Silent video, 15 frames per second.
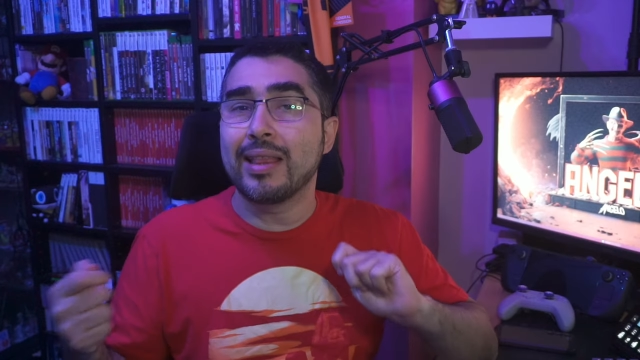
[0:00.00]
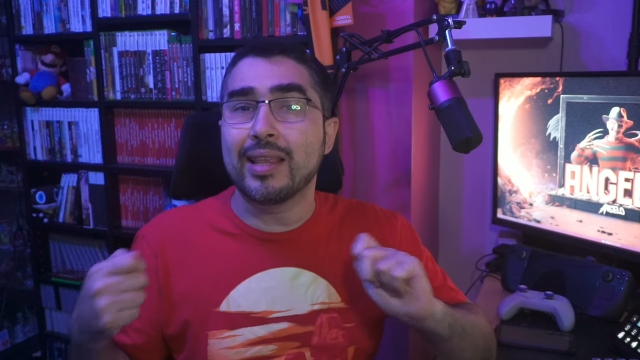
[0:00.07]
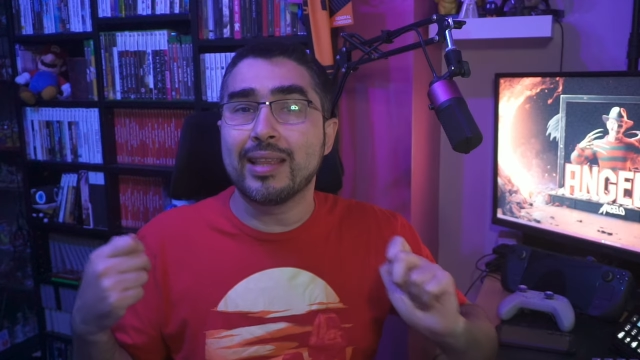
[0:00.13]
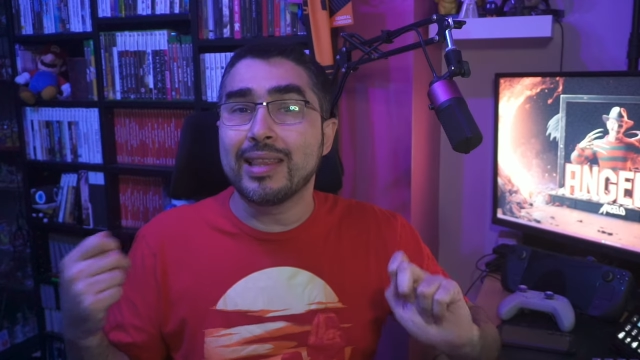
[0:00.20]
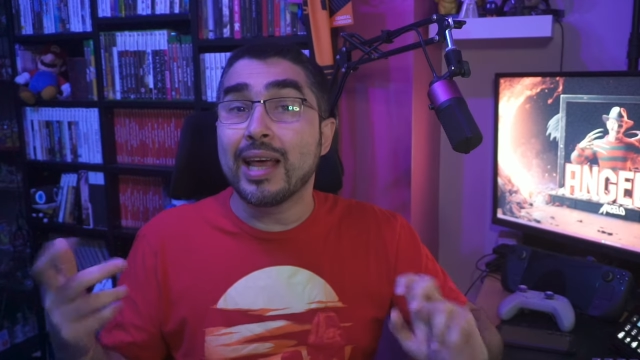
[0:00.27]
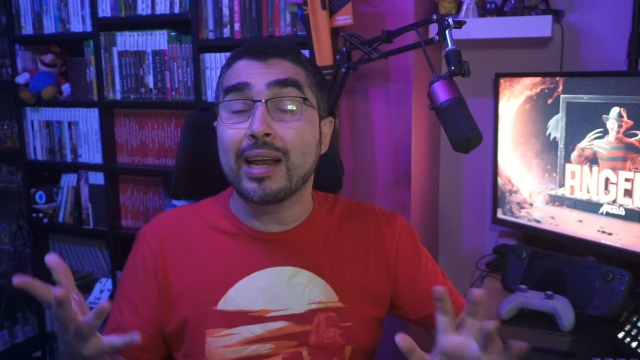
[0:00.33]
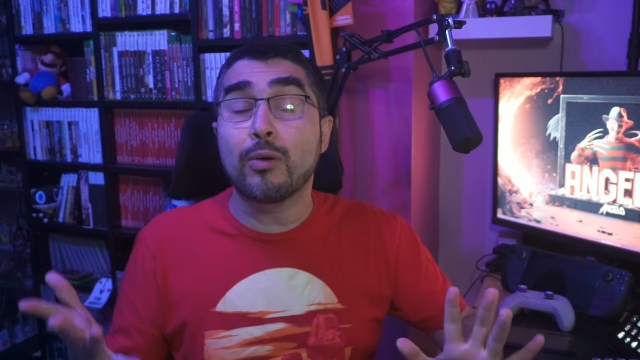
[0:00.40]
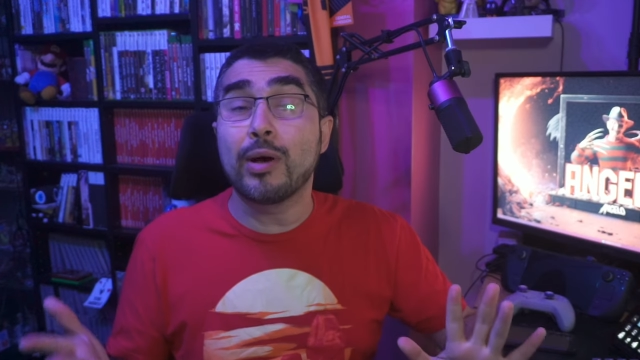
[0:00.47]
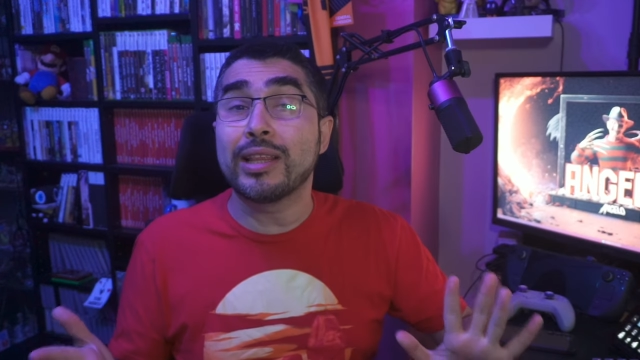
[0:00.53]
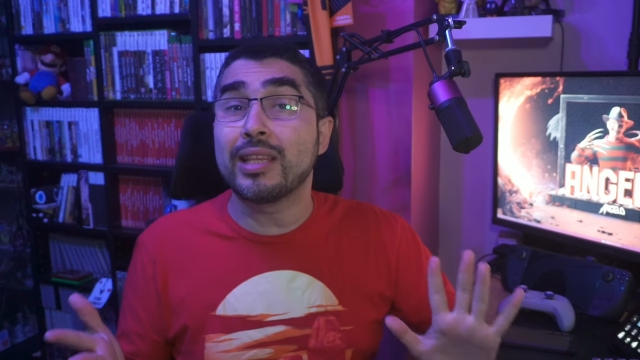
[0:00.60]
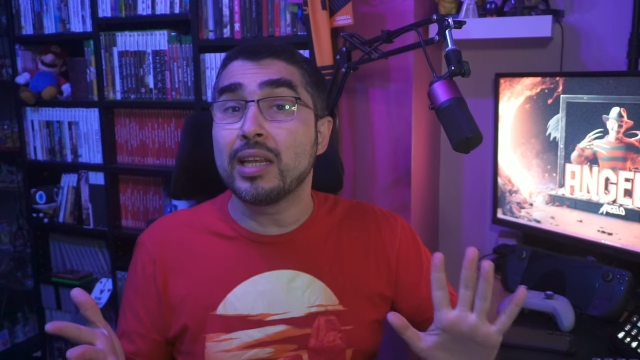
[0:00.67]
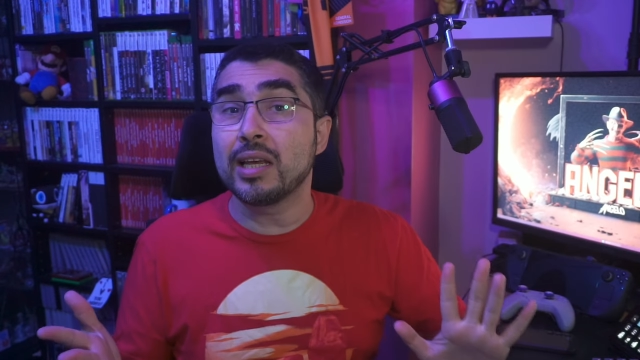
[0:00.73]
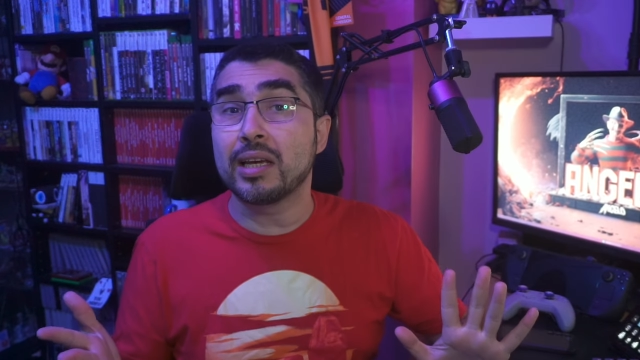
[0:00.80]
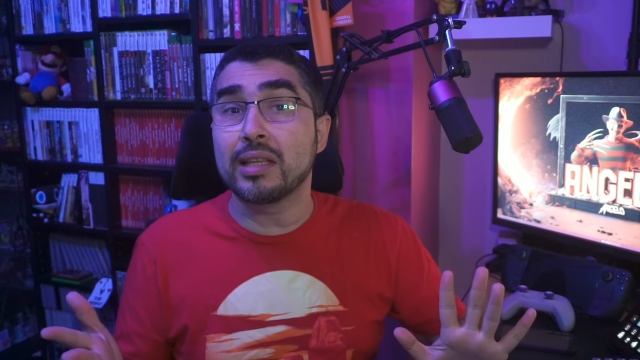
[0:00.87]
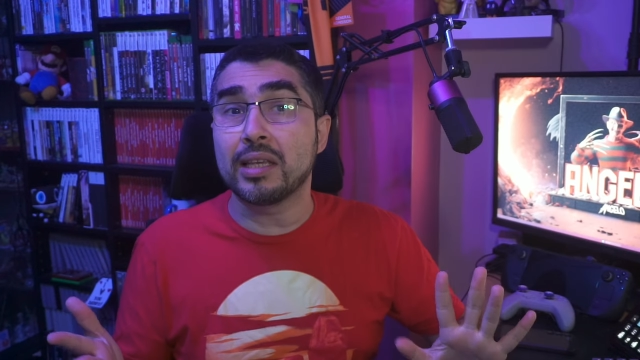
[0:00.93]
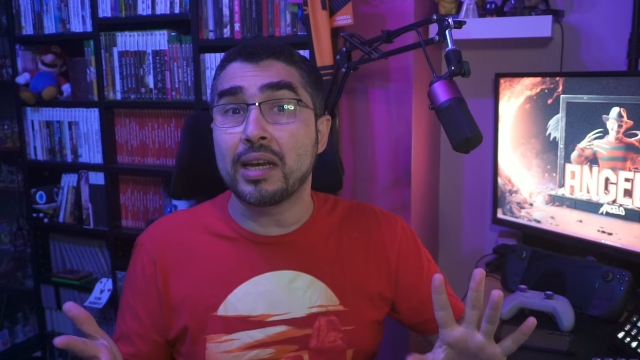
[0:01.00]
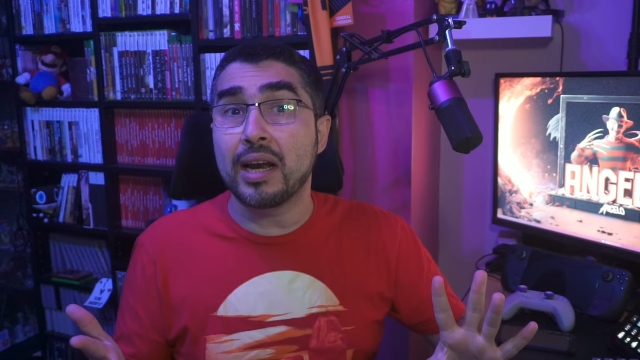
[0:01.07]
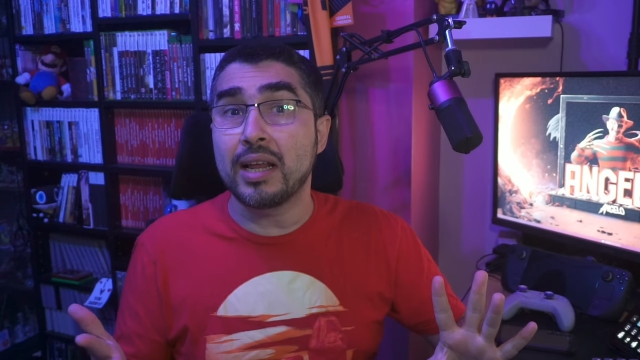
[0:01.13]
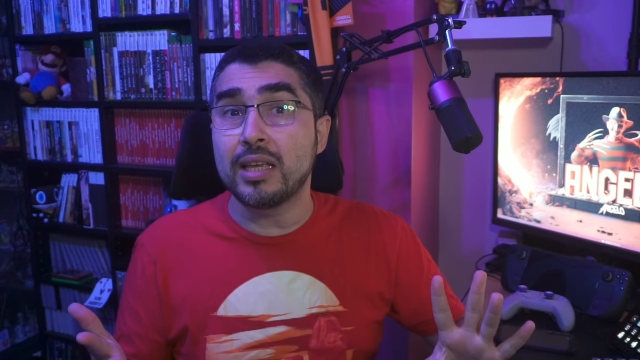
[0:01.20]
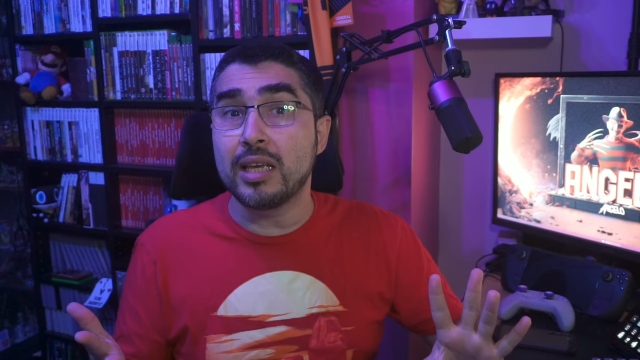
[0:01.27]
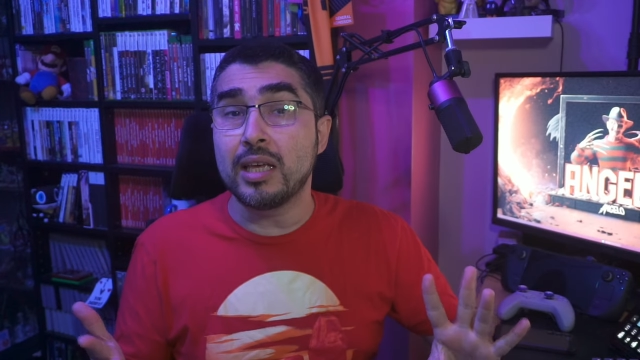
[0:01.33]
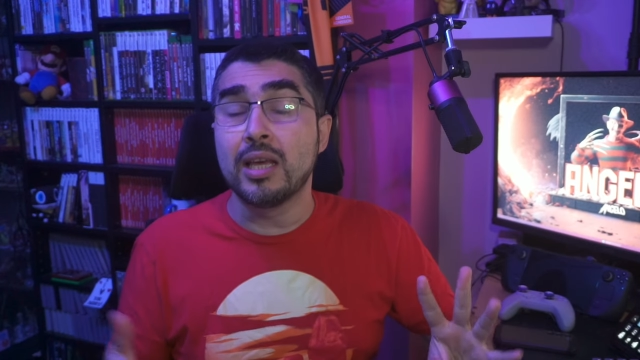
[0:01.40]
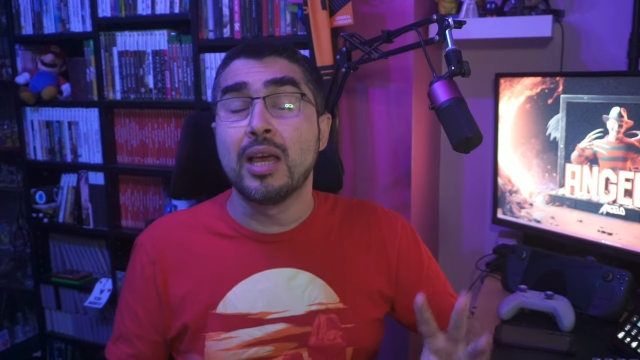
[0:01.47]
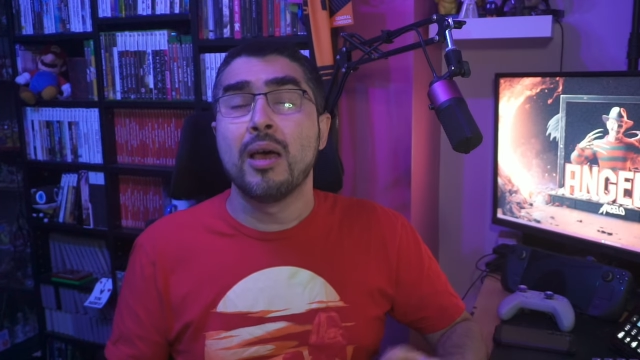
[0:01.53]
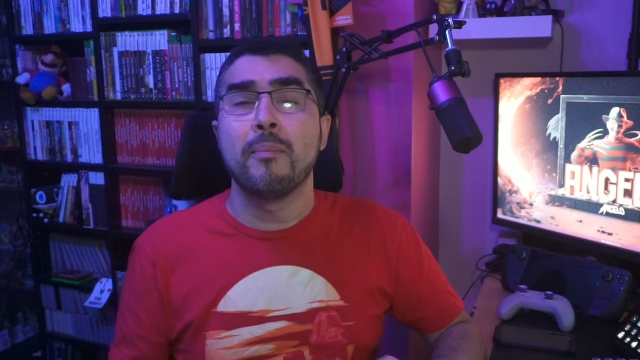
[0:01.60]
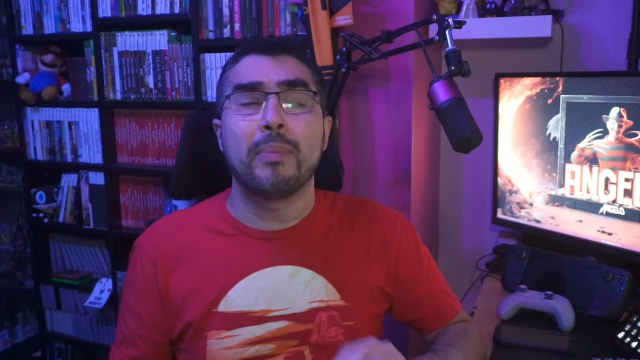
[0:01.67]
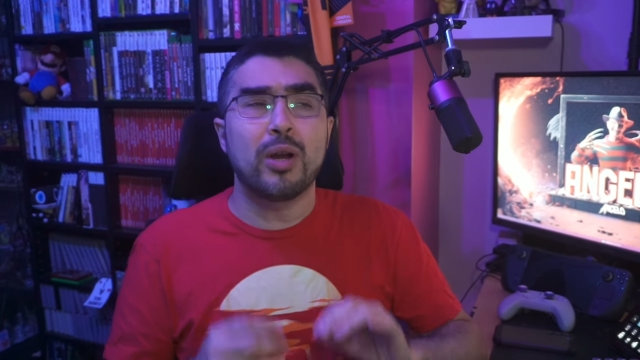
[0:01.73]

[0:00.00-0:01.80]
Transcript: para entender qué tiene que tener allí,